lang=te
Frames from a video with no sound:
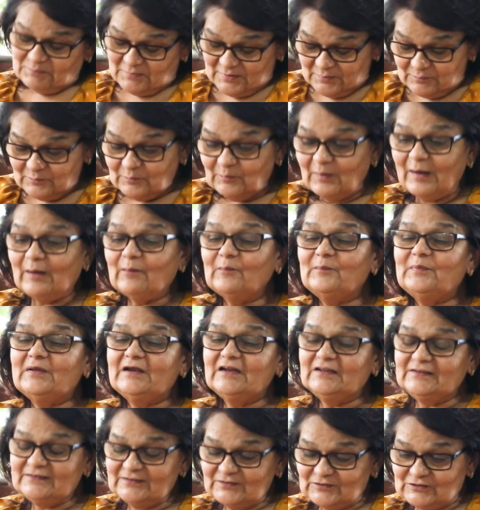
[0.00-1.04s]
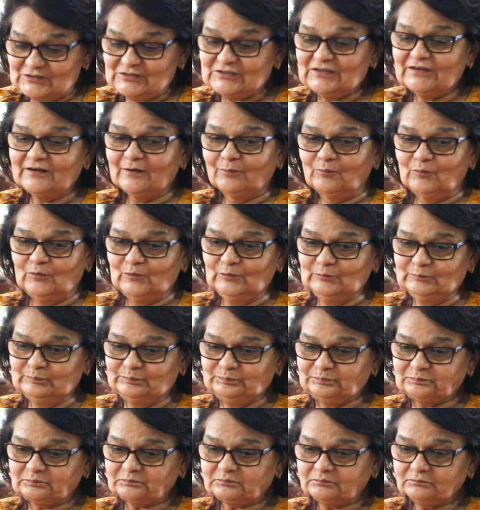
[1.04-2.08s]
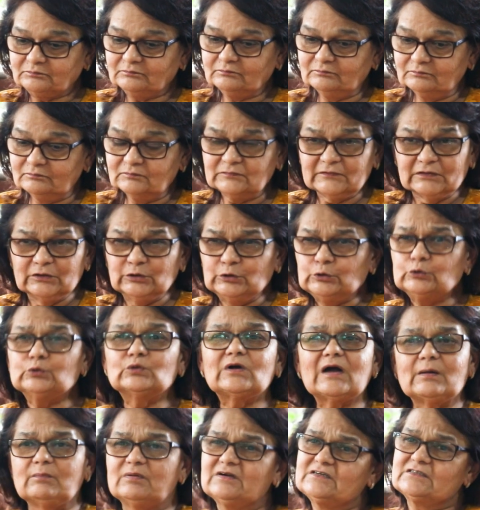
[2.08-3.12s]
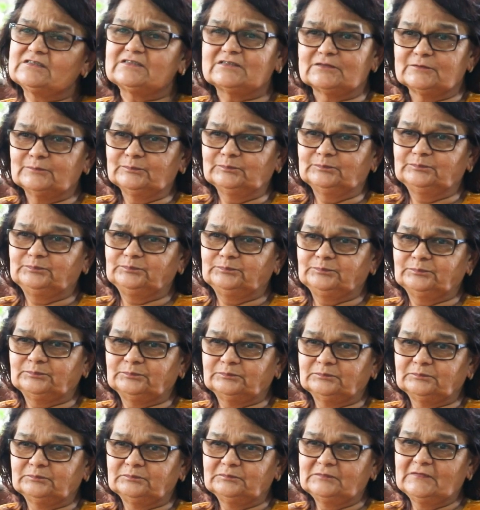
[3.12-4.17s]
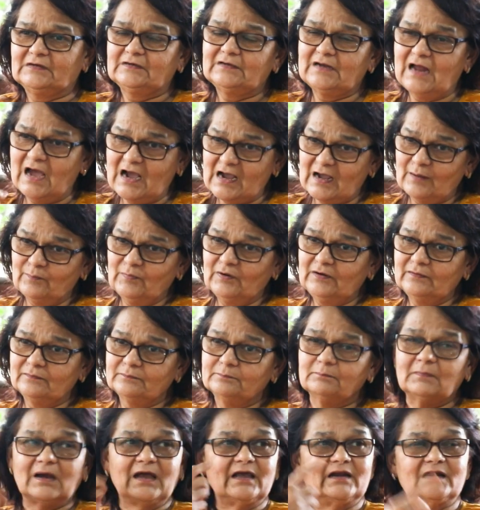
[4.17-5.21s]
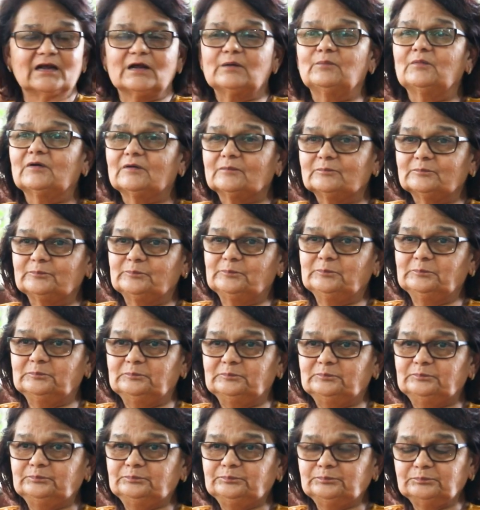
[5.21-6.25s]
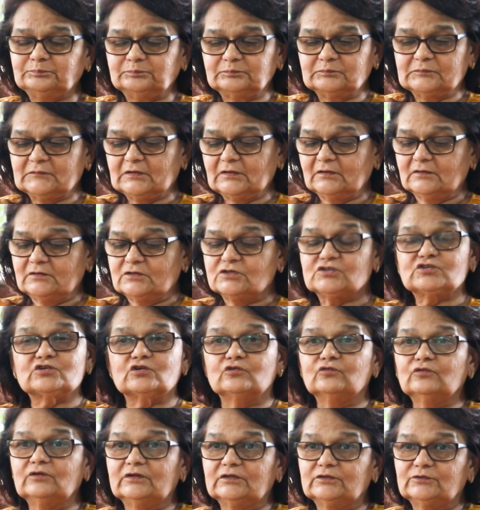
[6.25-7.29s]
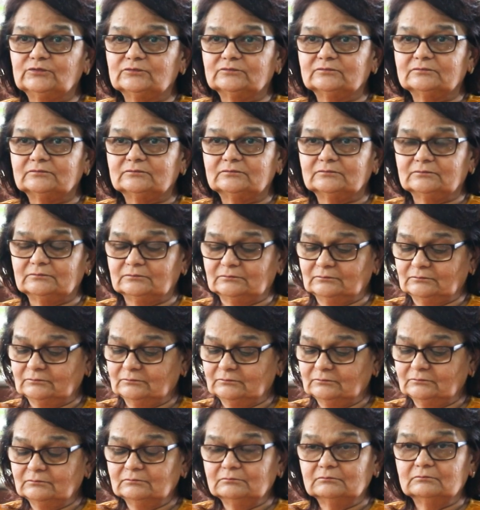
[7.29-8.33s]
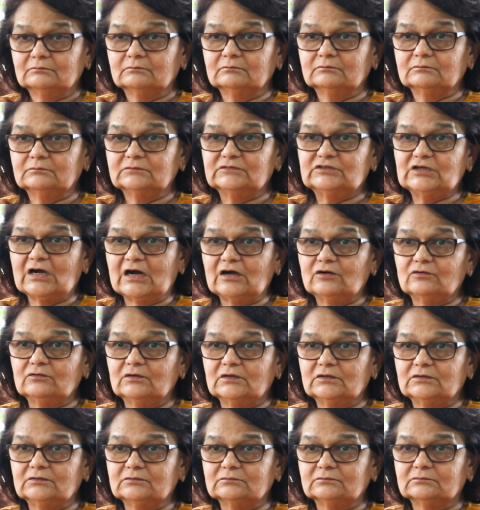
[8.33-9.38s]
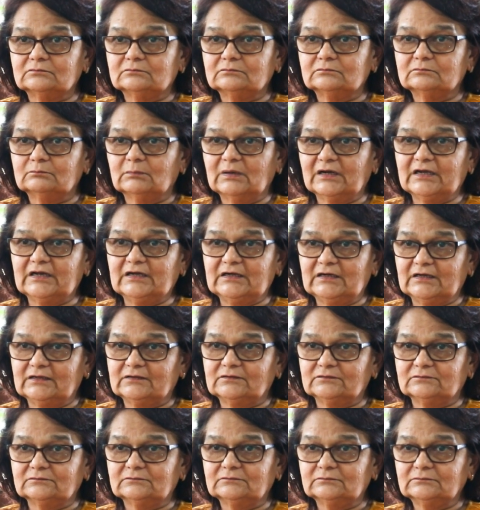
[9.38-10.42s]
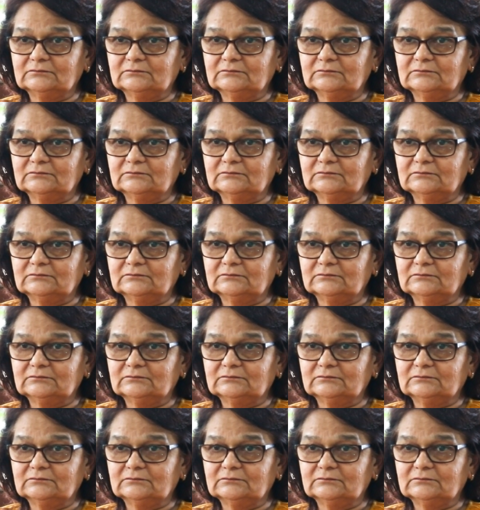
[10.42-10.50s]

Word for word: మేము బాంబే నుంచి వచ్చేటప్పుడు టూ కబర్డ్స్ నా కబడ్ మా ఆయన కబడ్ స్టవ్ లేదు జాడు లేదు బకెట్ లేదు